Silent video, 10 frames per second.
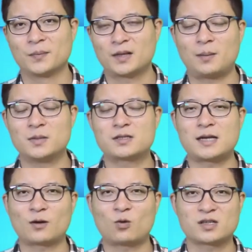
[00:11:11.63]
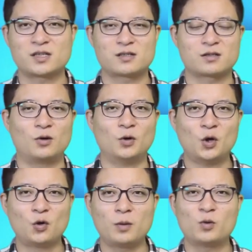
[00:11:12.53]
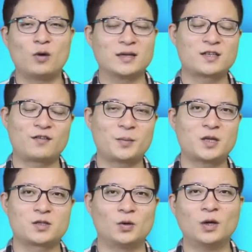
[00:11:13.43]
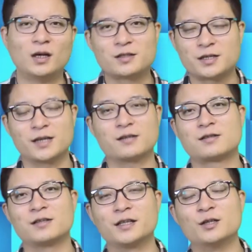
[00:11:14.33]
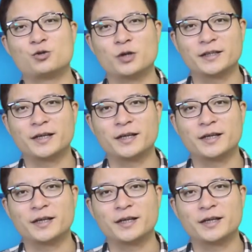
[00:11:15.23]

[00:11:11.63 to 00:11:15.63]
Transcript: 他们在关键时候会不会往这方面走，这也是一个悬